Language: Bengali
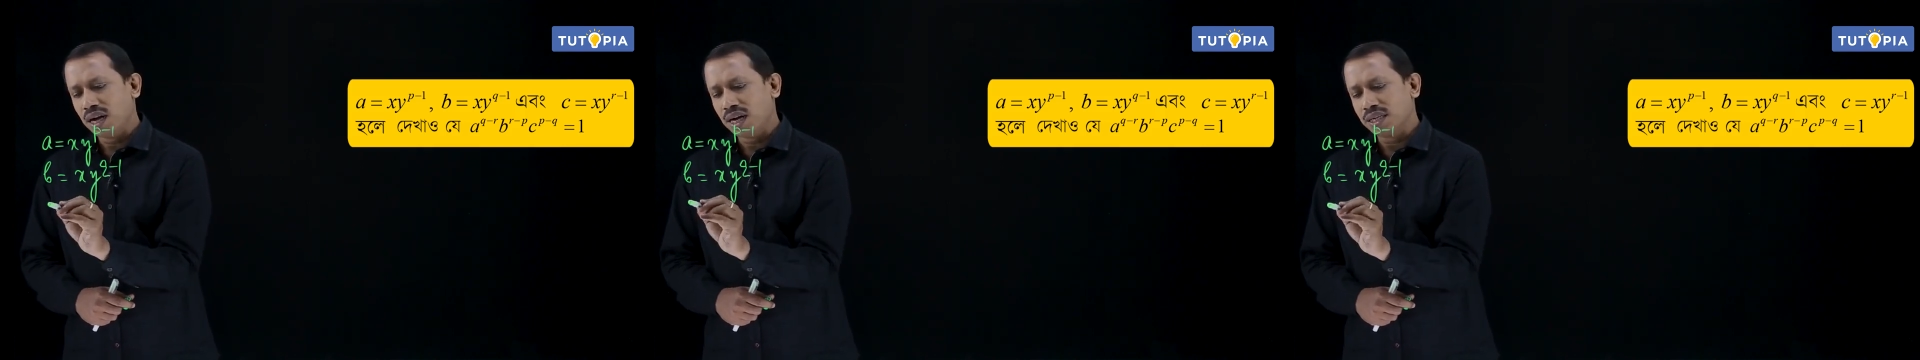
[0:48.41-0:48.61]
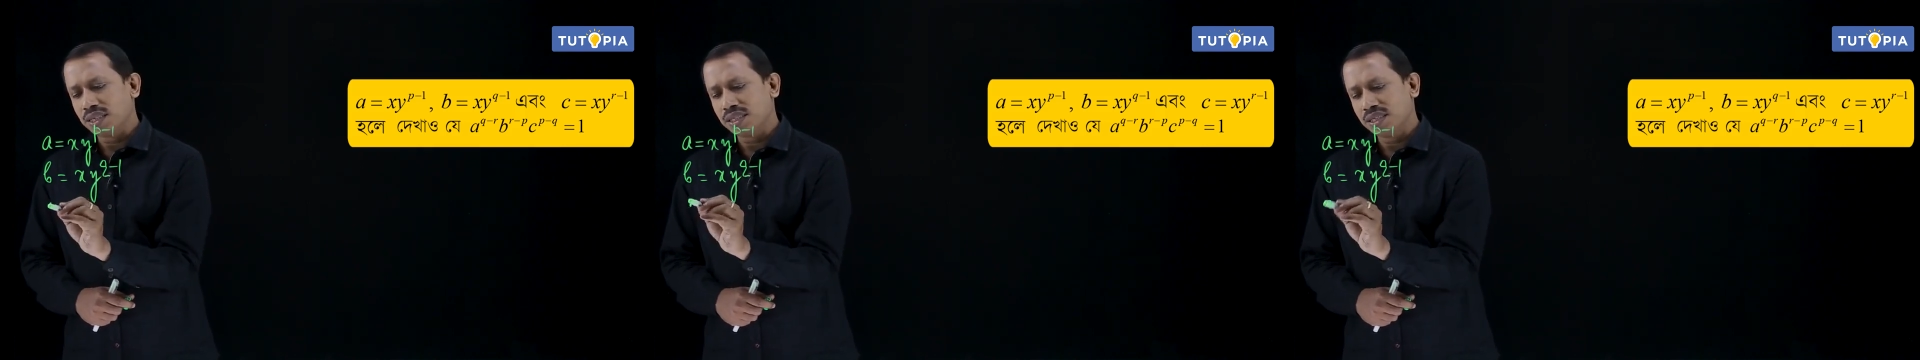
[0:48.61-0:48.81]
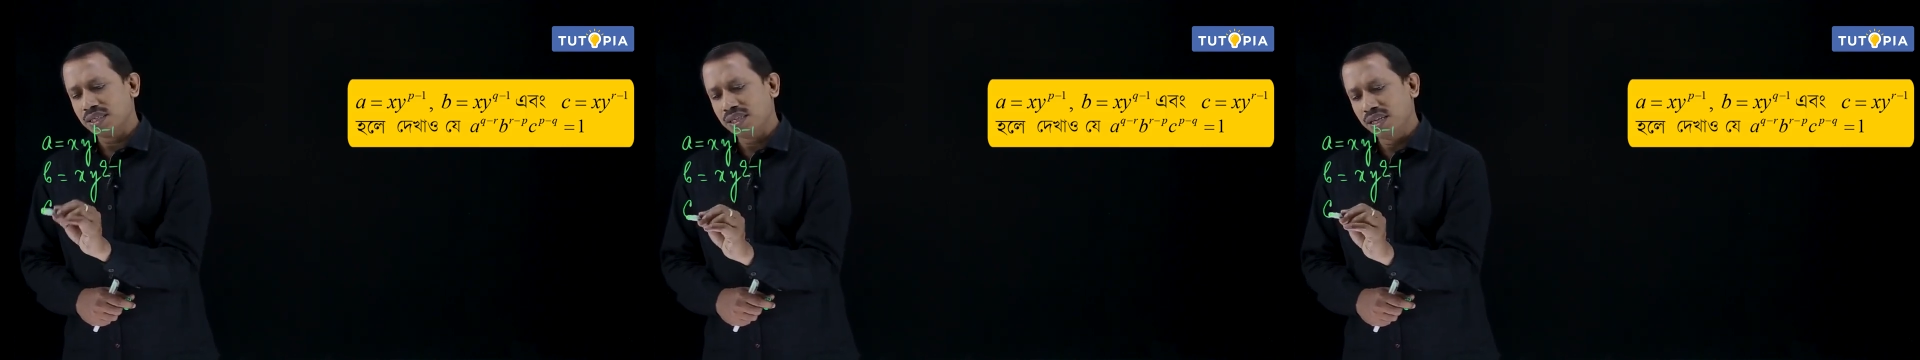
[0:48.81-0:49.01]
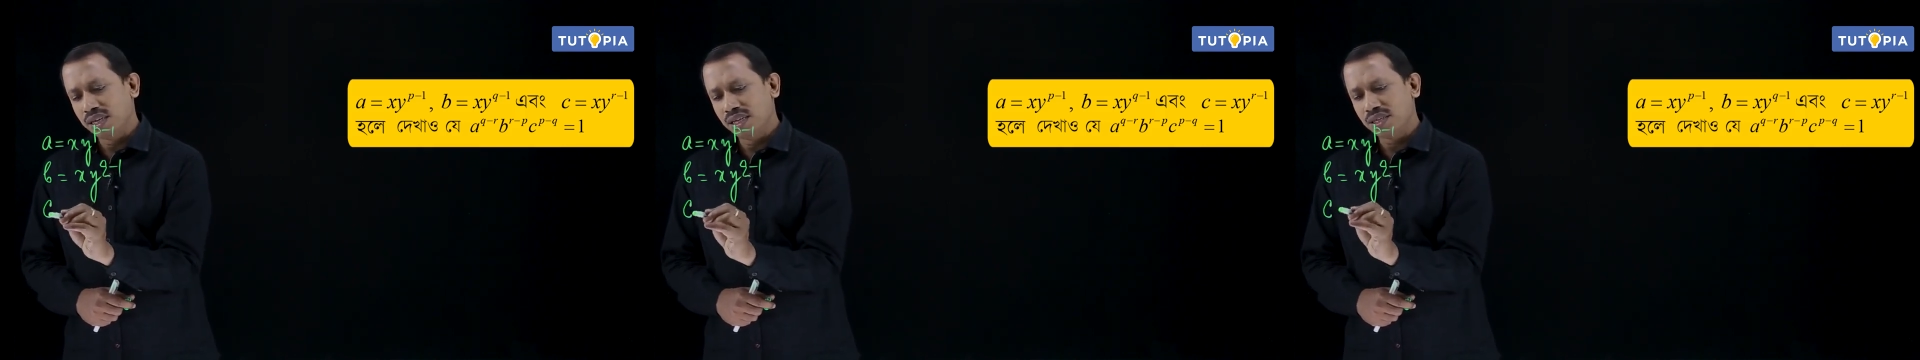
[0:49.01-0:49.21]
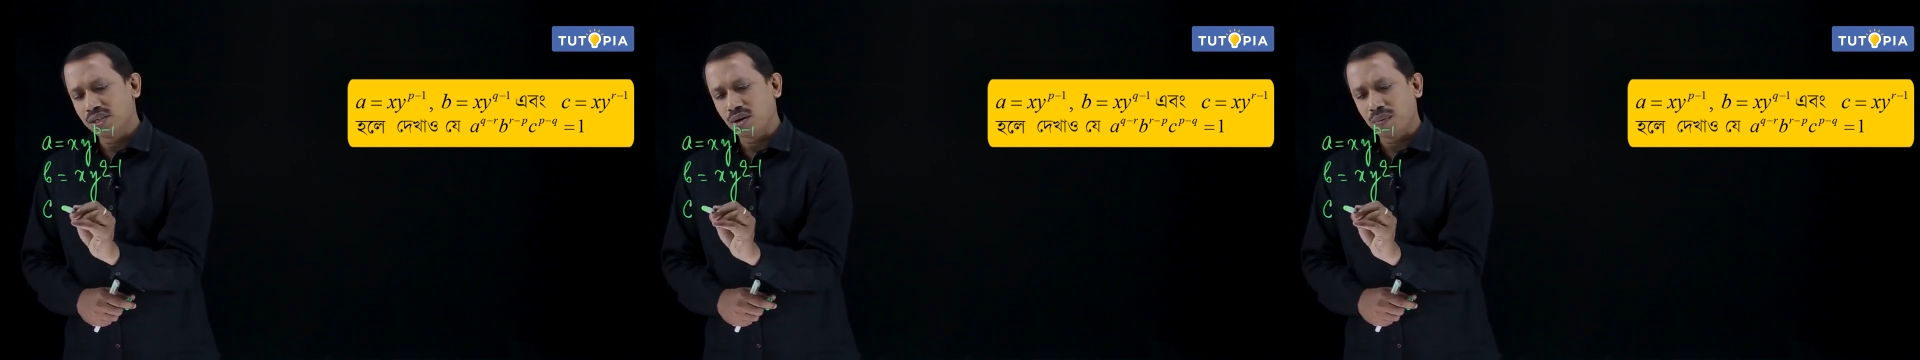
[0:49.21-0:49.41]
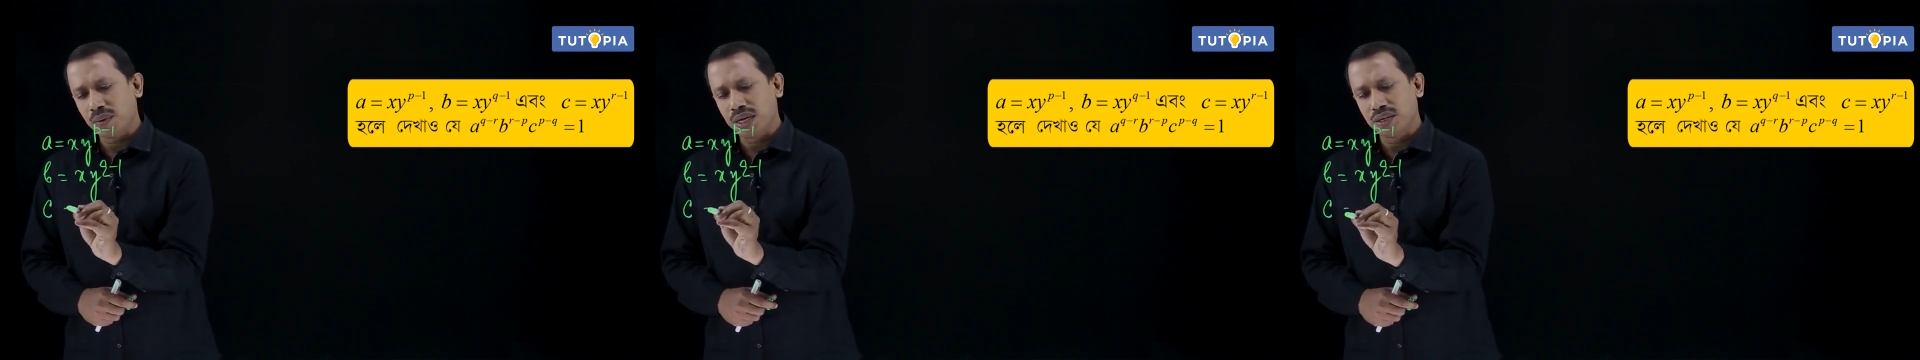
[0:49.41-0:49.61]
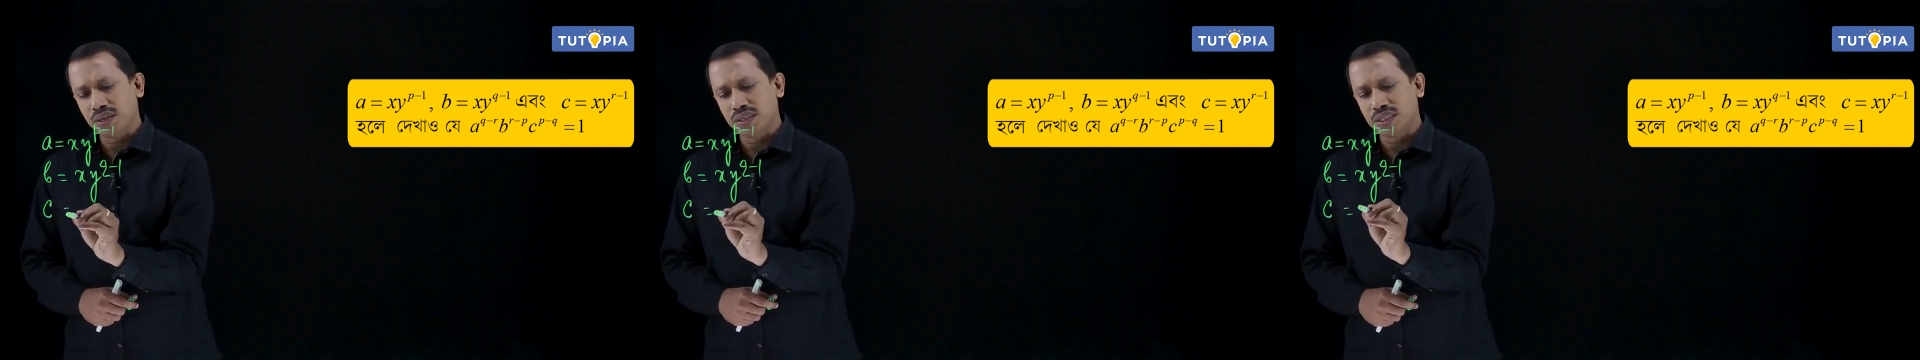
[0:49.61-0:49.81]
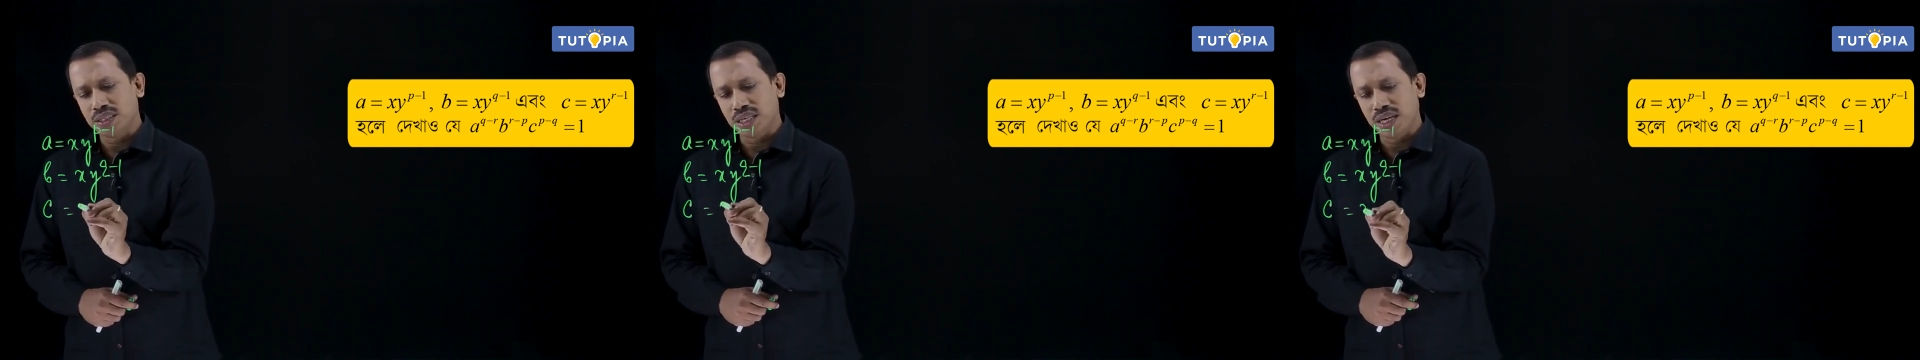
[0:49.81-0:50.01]
আর সি সমান
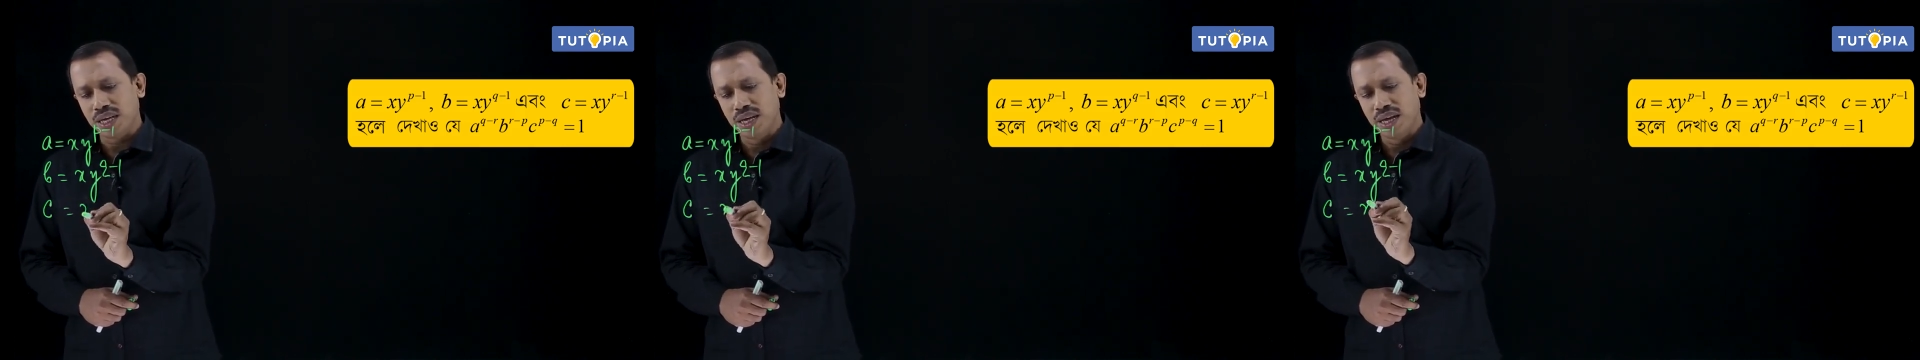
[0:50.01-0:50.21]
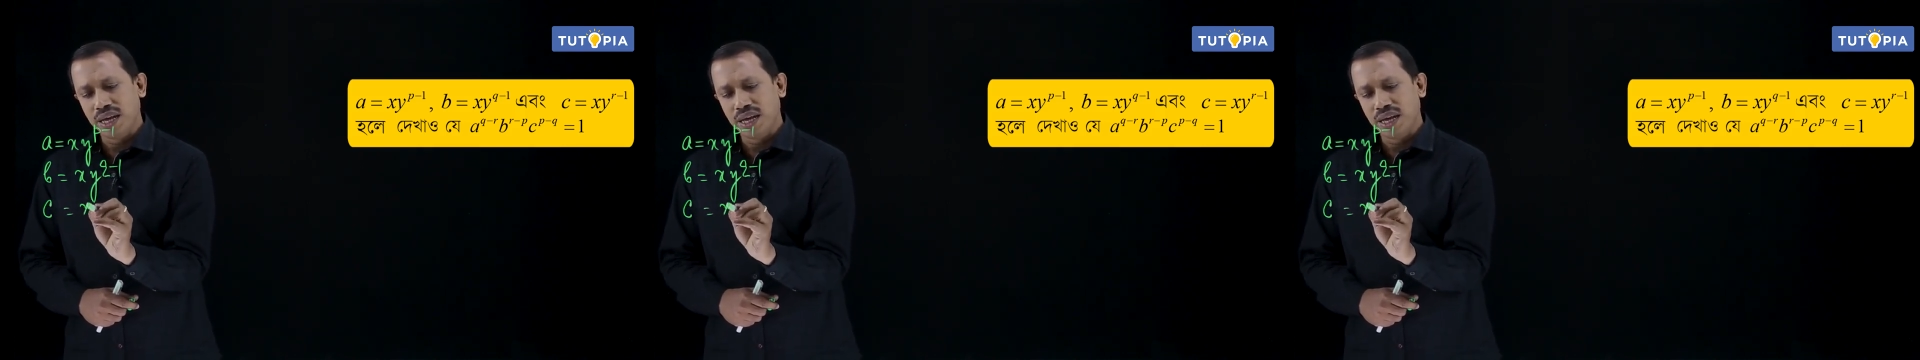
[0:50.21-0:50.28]
হচ্ছে